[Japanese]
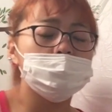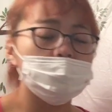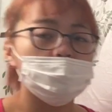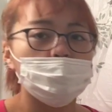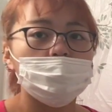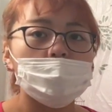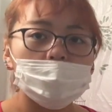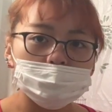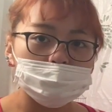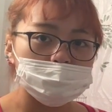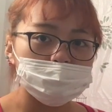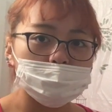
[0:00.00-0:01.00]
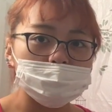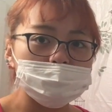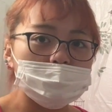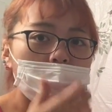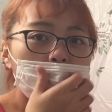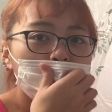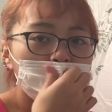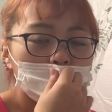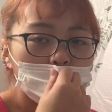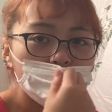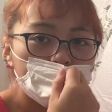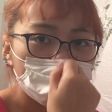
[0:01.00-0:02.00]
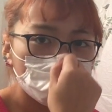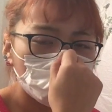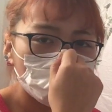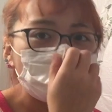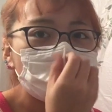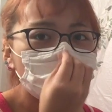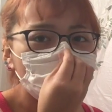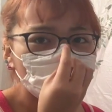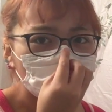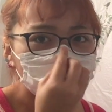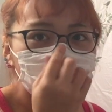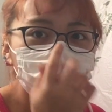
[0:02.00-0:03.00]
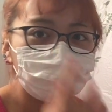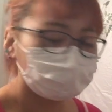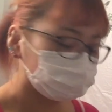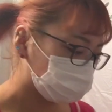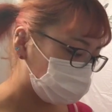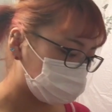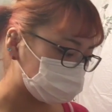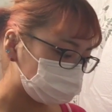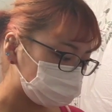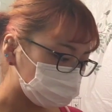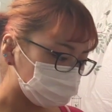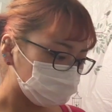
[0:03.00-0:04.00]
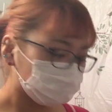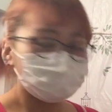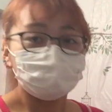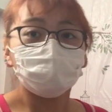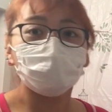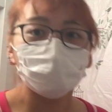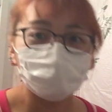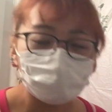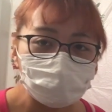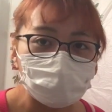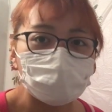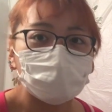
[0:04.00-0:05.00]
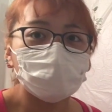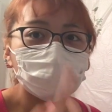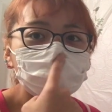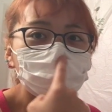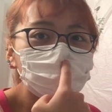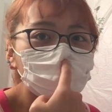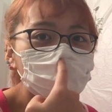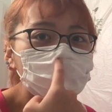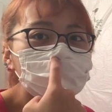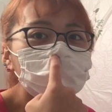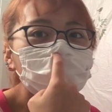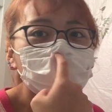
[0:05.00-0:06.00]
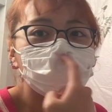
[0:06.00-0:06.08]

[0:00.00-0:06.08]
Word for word: いですけど換気しました。で私もマスク完了でございます。これはね鼻の穴とか